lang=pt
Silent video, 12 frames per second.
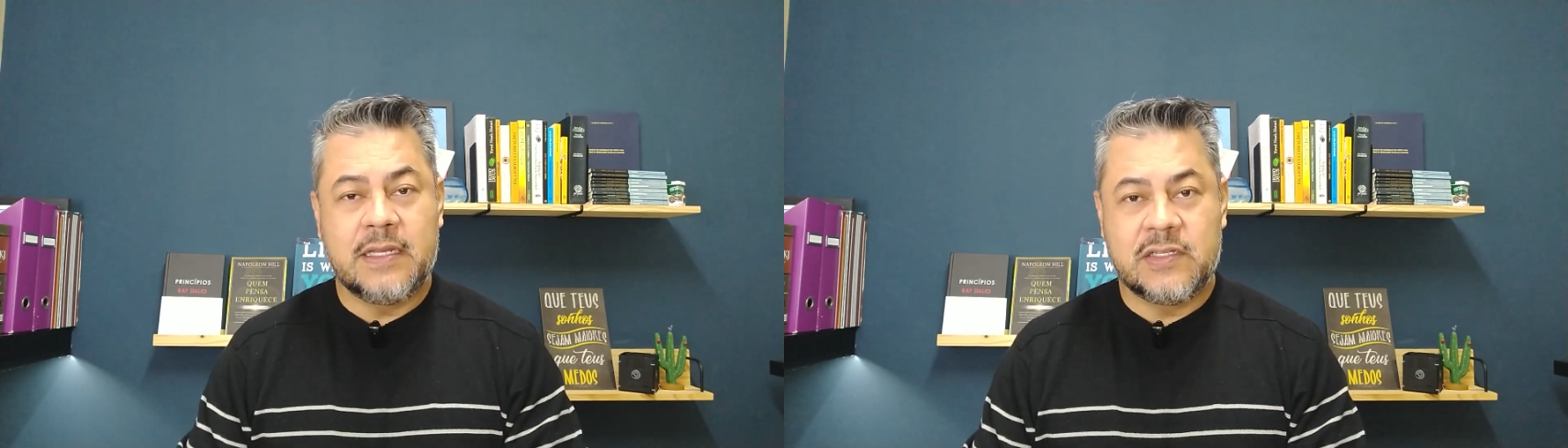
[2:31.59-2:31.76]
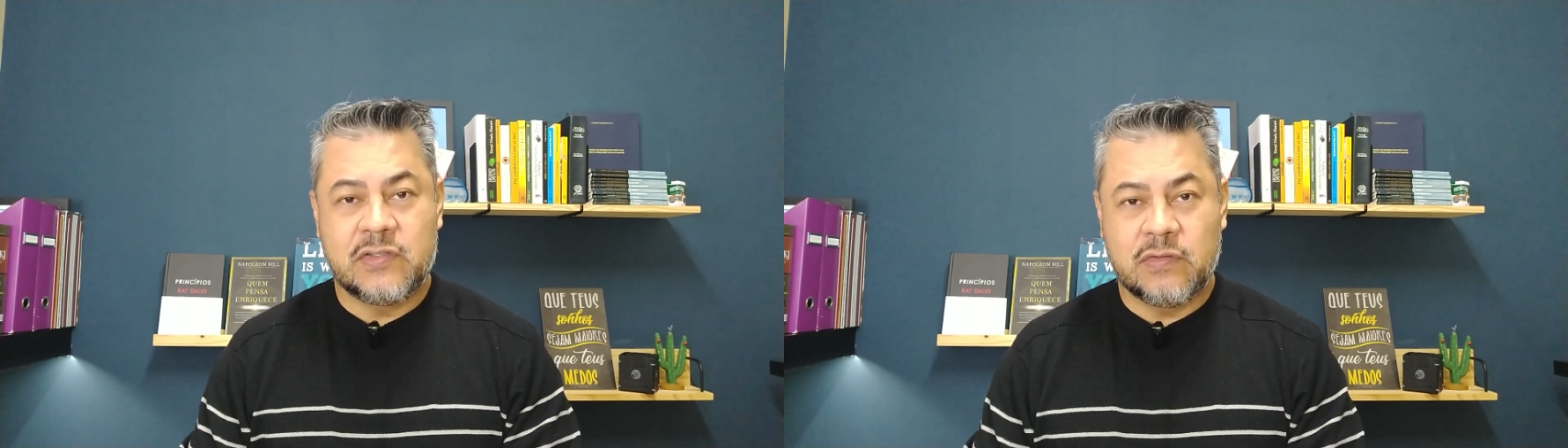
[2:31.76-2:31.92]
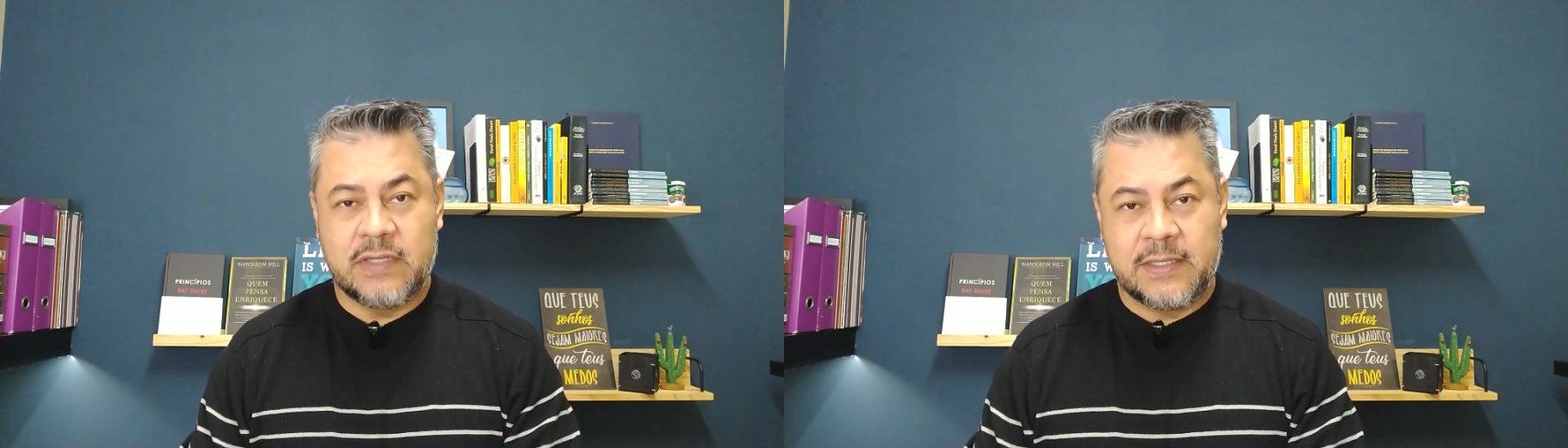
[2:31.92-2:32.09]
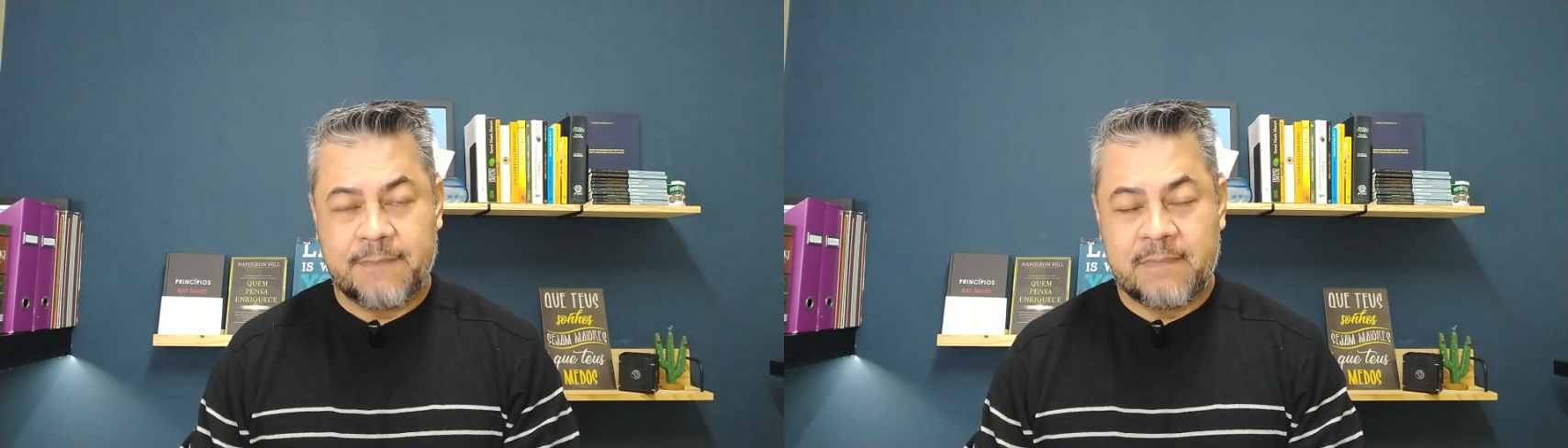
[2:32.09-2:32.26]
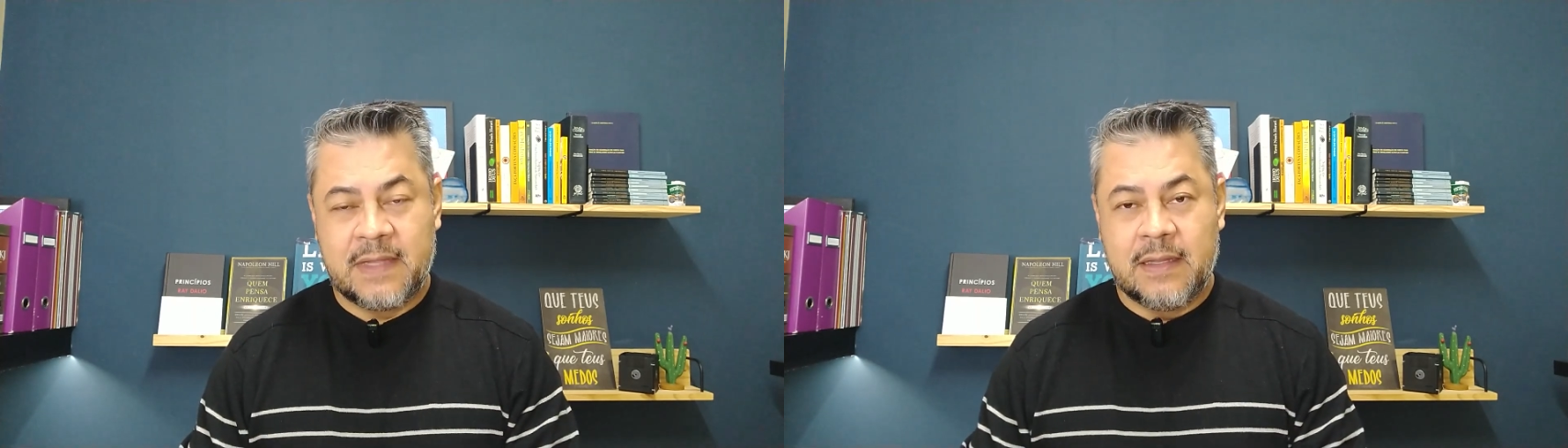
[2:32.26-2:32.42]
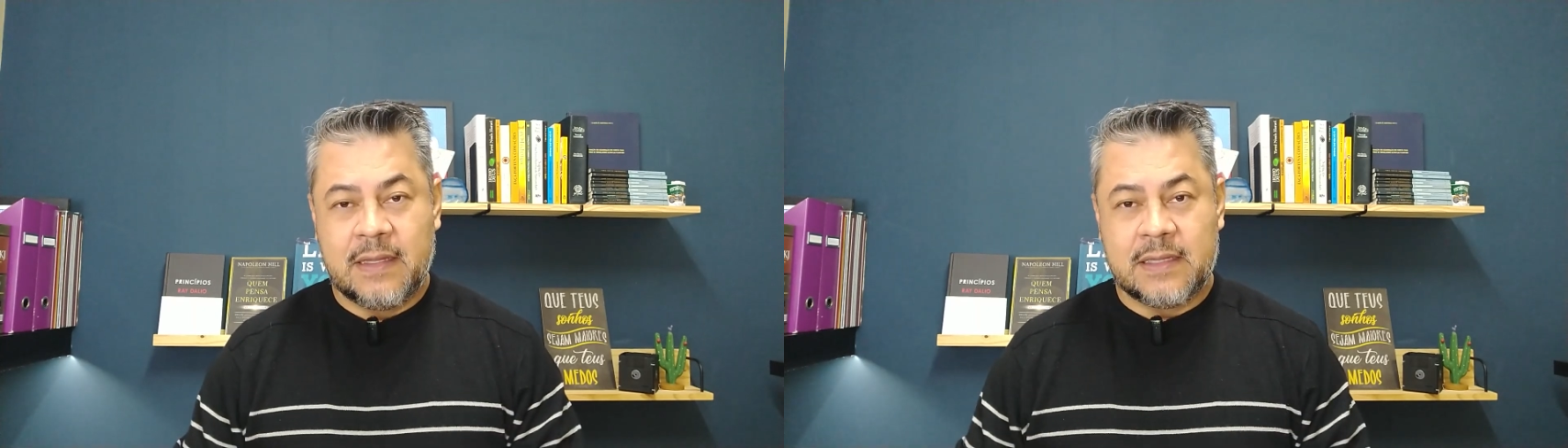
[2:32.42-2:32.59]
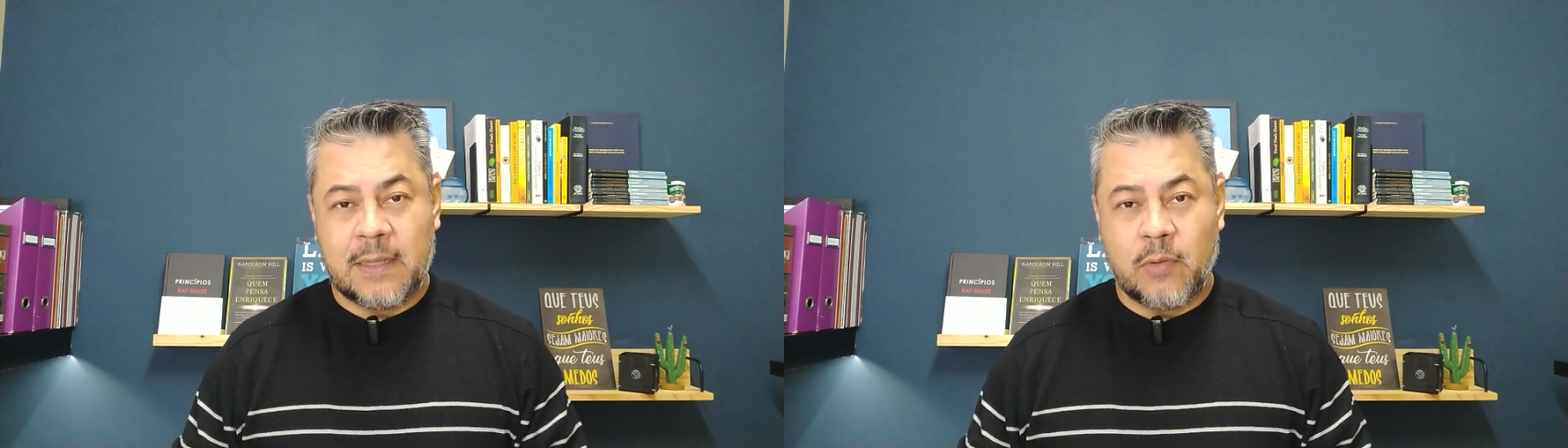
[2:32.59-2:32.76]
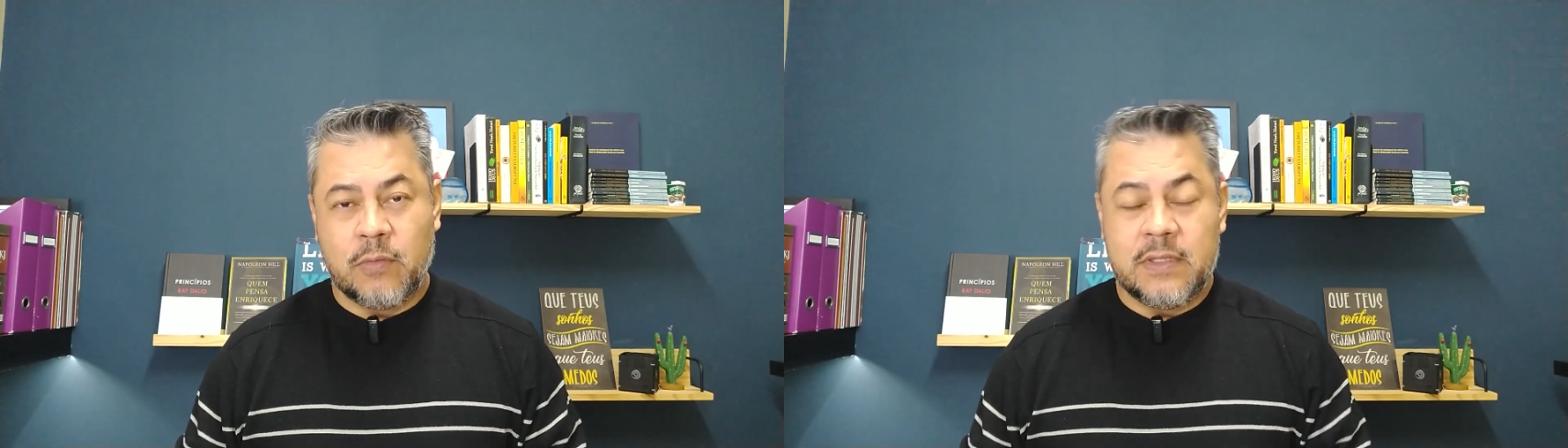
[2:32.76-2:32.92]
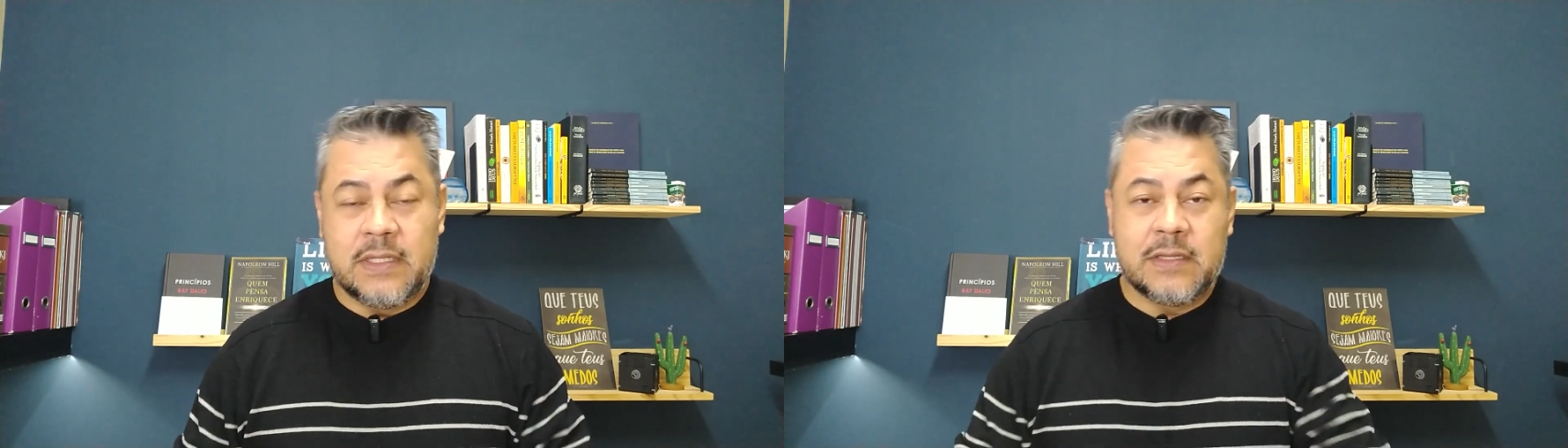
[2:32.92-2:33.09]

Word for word: nisso aí, tá bom?